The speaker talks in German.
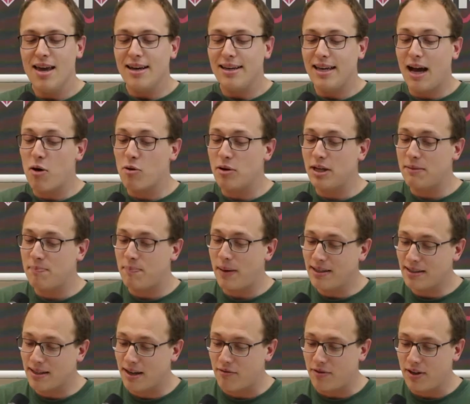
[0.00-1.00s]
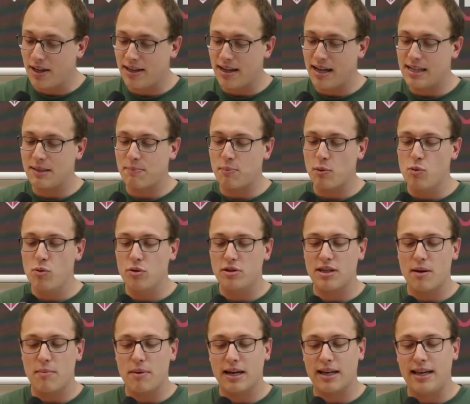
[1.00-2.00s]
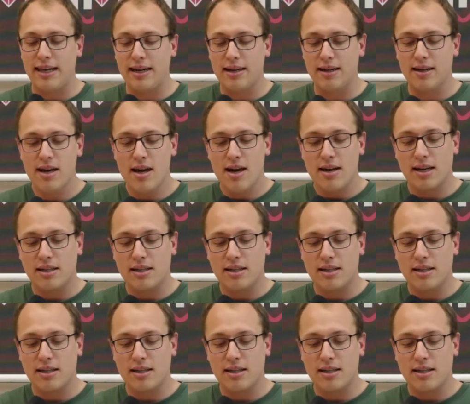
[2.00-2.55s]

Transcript: Die auch nicht besser wird, als ich behutsam erkläre,